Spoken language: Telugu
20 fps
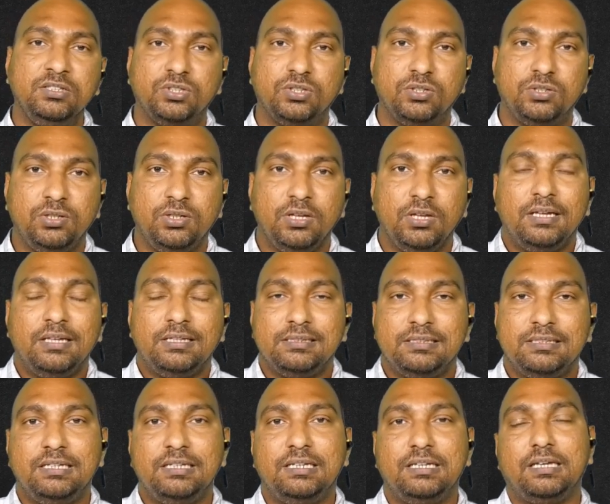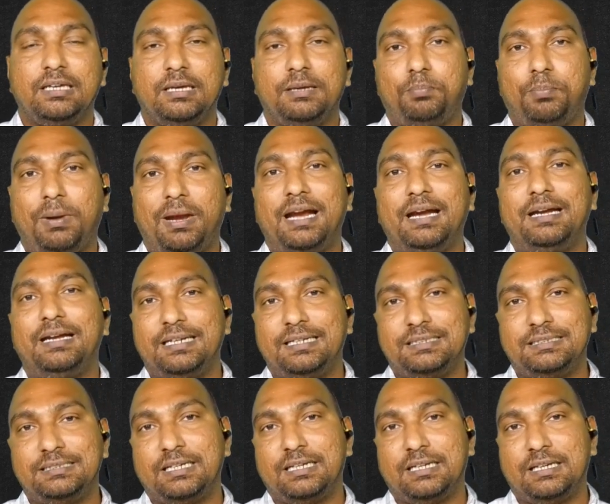సో దీనికి
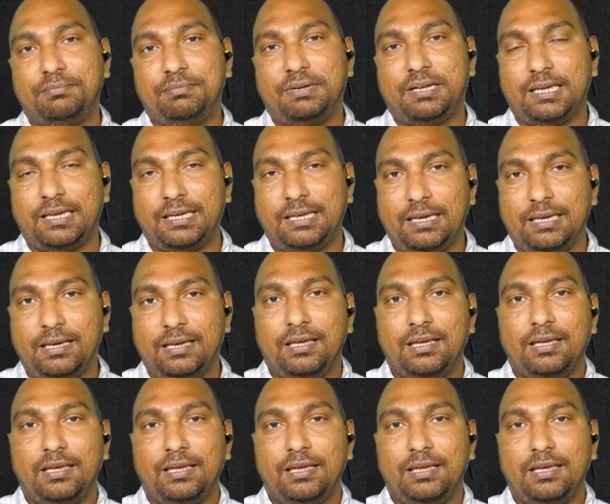ప్లాంటేషన్కి మనకి